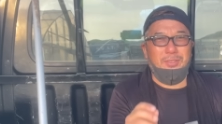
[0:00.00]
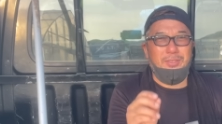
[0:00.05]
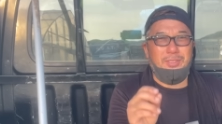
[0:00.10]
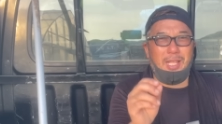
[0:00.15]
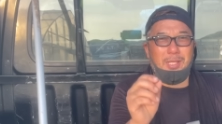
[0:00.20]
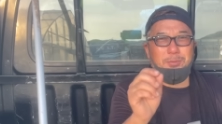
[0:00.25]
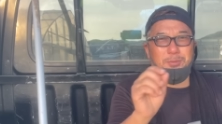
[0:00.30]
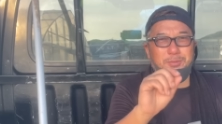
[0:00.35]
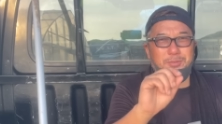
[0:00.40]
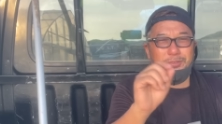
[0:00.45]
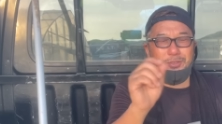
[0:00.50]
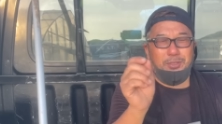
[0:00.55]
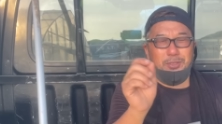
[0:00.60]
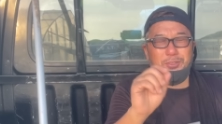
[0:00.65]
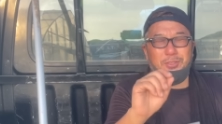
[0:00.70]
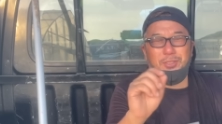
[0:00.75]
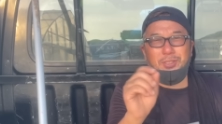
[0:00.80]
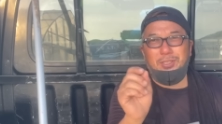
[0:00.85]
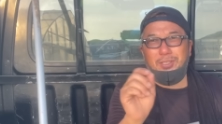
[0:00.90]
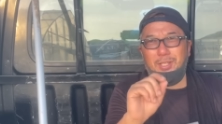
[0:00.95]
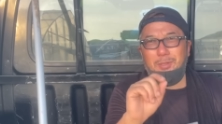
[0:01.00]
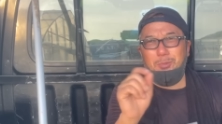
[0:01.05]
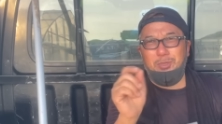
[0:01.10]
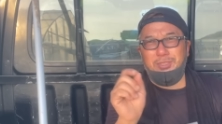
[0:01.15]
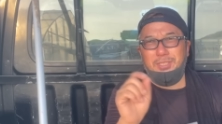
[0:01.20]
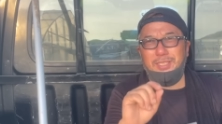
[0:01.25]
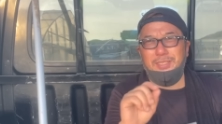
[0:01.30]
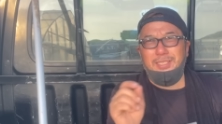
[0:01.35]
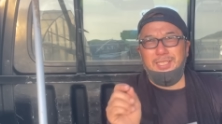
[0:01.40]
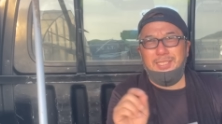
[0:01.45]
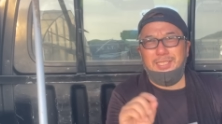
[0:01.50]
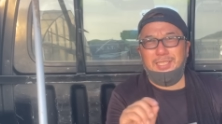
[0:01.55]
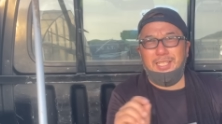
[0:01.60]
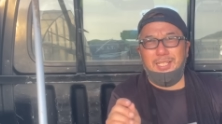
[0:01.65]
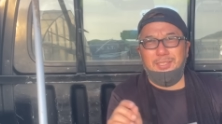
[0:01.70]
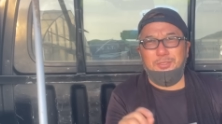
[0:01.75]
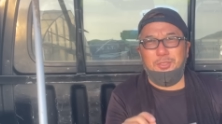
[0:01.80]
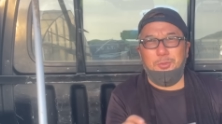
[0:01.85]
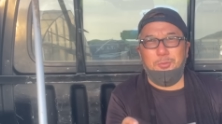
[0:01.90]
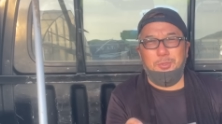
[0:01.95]
多分その時とはもう全然違
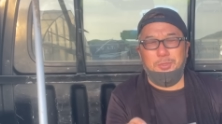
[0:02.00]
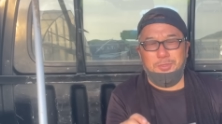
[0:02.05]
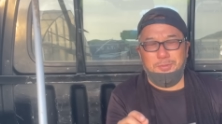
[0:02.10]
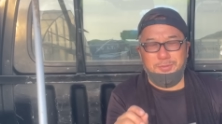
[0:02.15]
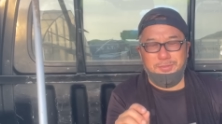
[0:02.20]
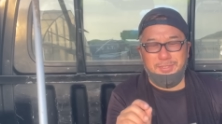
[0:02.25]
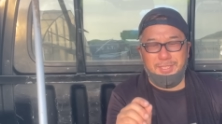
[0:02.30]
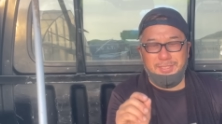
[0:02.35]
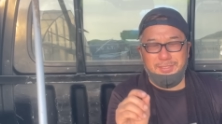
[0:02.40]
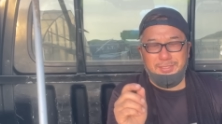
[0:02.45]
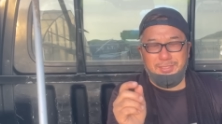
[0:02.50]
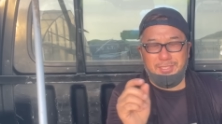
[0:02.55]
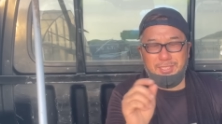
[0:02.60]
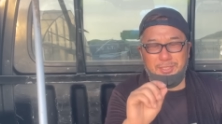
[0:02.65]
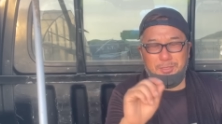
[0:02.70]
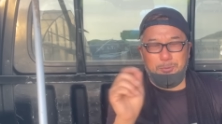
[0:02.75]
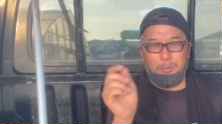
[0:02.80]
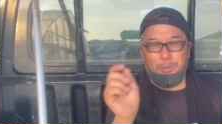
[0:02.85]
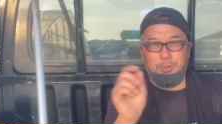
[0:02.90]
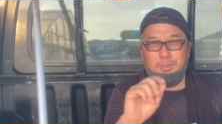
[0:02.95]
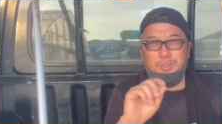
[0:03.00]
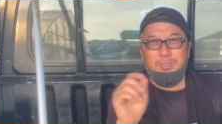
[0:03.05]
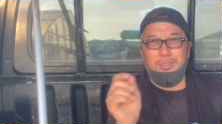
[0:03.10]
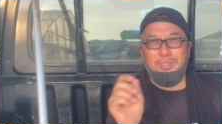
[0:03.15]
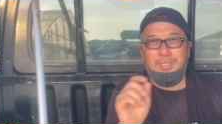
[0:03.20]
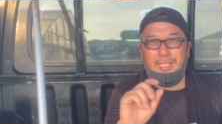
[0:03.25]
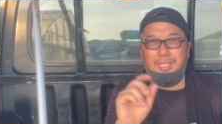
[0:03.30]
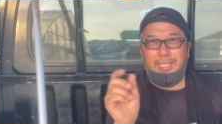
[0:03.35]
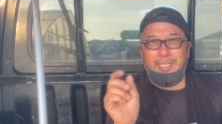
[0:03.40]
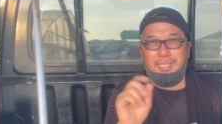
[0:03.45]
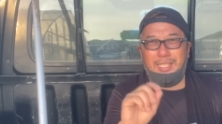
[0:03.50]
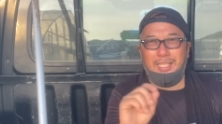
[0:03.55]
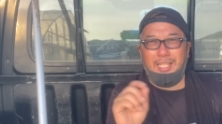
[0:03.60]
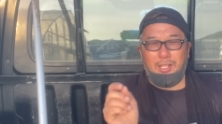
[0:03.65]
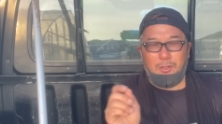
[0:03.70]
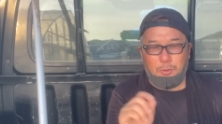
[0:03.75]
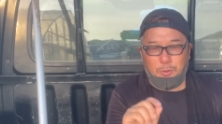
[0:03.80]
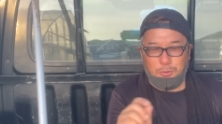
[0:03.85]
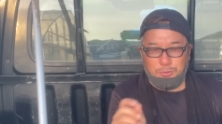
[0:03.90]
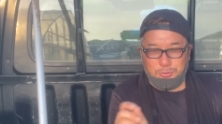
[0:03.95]
うと思うんですけどもただ手
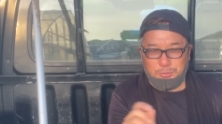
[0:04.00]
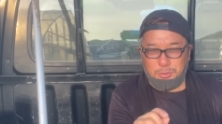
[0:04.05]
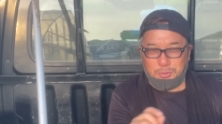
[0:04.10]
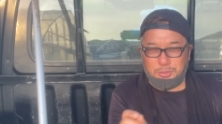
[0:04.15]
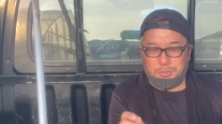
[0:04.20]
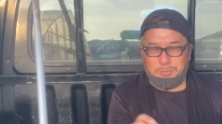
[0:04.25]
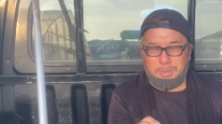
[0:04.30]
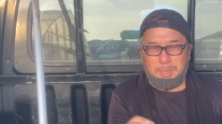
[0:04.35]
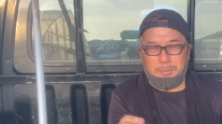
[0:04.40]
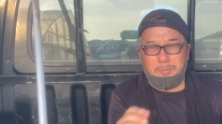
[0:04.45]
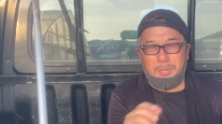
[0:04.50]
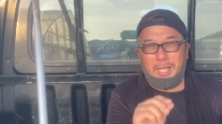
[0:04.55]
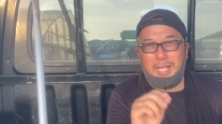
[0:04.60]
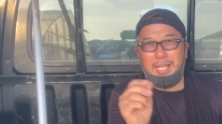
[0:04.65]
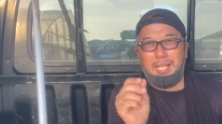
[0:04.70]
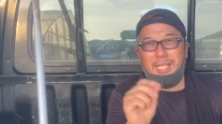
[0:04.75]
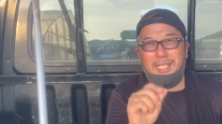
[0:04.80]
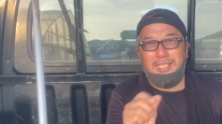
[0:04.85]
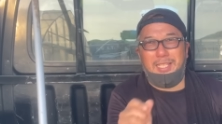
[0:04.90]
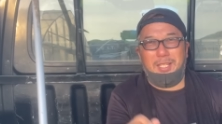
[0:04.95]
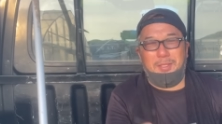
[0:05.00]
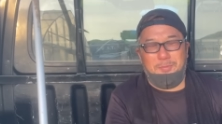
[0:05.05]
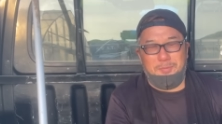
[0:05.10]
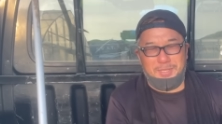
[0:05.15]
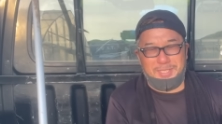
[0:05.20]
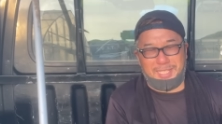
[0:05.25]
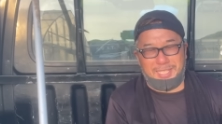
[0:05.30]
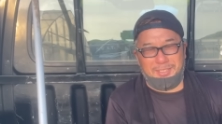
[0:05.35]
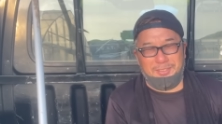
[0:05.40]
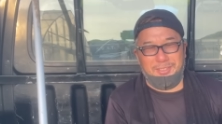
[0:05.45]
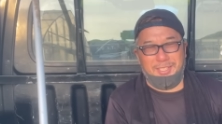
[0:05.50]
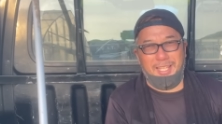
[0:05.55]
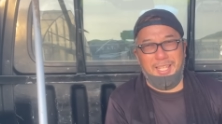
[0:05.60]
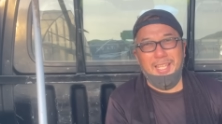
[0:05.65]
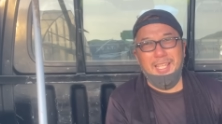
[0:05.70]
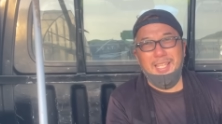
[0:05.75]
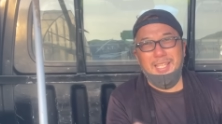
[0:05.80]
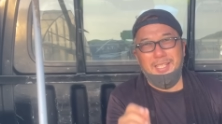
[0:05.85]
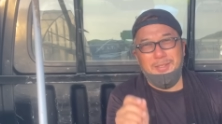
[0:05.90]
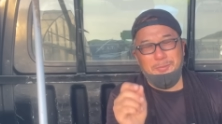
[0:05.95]
がこう動くまんま書いてみたので
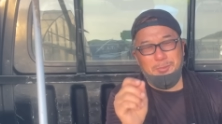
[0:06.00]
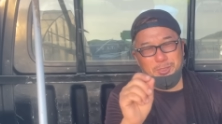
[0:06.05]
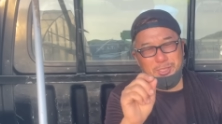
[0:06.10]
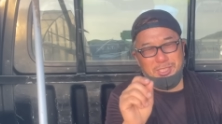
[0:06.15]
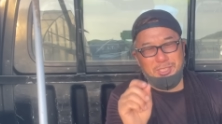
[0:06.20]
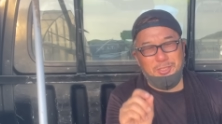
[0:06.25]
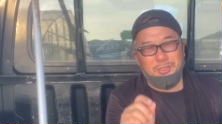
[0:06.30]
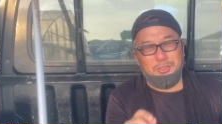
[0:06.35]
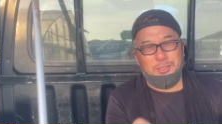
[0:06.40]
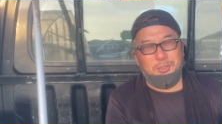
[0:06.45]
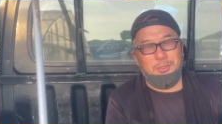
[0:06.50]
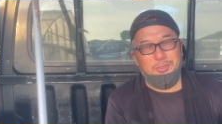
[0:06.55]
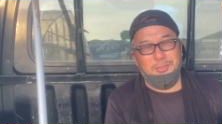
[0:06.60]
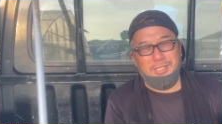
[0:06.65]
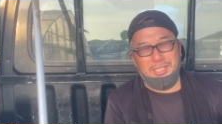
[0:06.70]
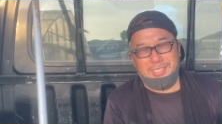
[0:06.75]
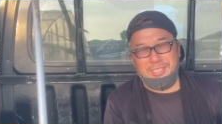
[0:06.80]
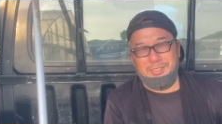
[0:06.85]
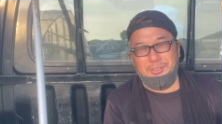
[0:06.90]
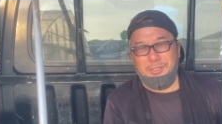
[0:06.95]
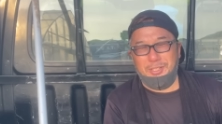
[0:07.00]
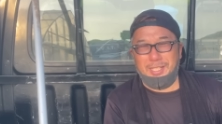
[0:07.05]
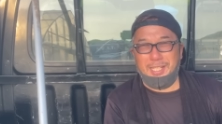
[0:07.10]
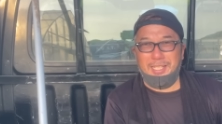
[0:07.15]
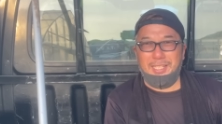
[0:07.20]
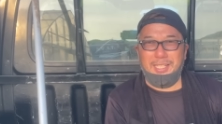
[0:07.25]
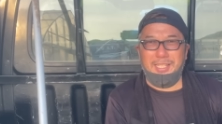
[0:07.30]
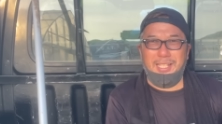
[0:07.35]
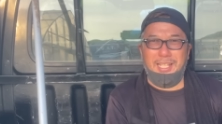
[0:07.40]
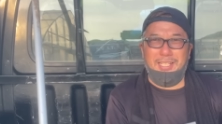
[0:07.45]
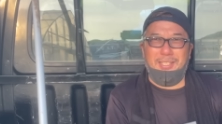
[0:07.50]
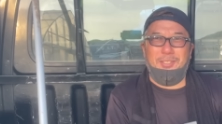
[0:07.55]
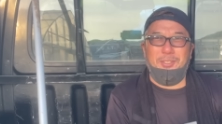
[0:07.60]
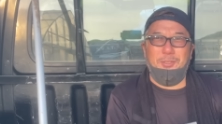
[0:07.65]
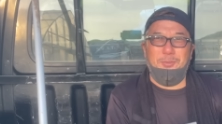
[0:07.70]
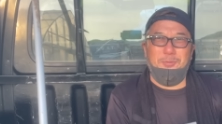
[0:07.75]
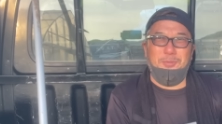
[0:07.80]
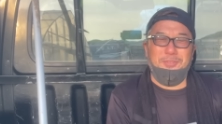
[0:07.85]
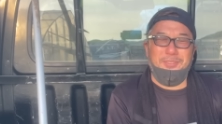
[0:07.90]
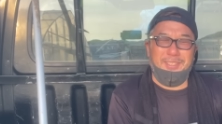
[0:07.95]
もう二度と同じのは書けない
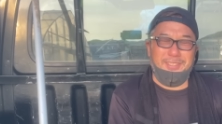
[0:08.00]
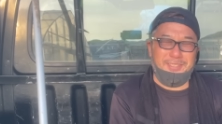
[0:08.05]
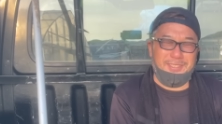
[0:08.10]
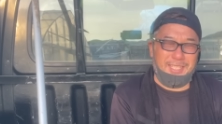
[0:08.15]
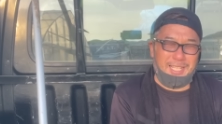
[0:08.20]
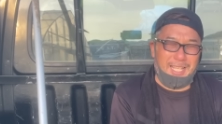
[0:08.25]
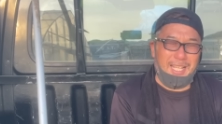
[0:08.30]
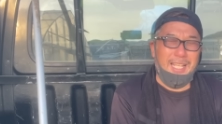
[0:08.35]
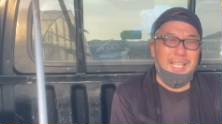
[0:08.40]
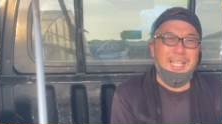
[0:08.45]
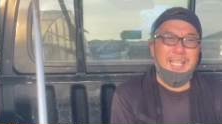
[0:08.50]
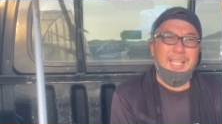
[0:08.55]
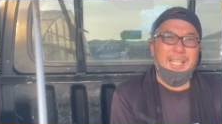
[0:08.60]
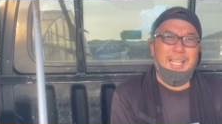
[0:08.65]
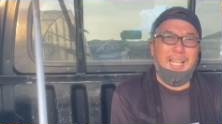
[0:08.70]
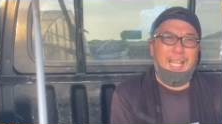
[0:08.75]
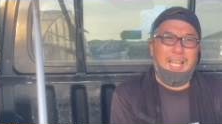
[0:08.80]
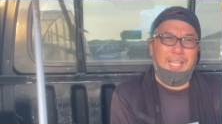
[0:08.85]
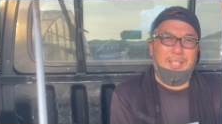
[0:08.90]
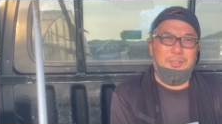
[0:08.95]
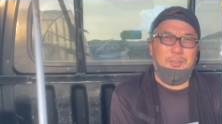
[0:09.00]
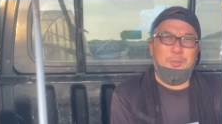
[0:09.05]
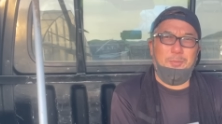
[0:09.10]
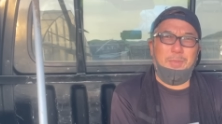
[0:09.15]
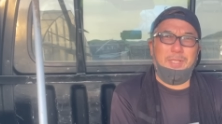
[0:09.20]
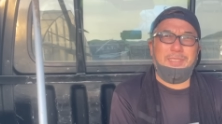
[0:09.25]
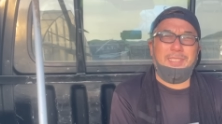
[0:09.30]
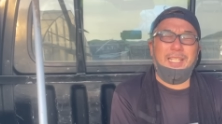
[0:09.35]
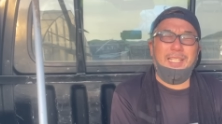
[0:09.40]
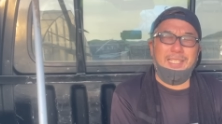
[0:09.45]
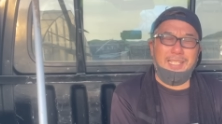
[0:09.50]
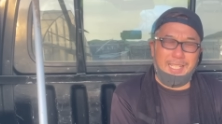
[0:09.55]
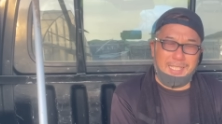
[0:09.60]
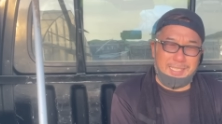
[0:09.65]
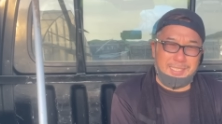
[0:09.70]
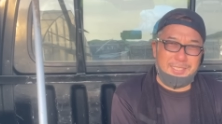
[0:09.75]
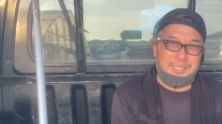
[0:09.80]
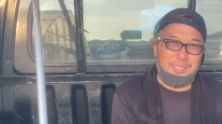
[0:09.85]
と思うんですがあの、まあ、サインなんか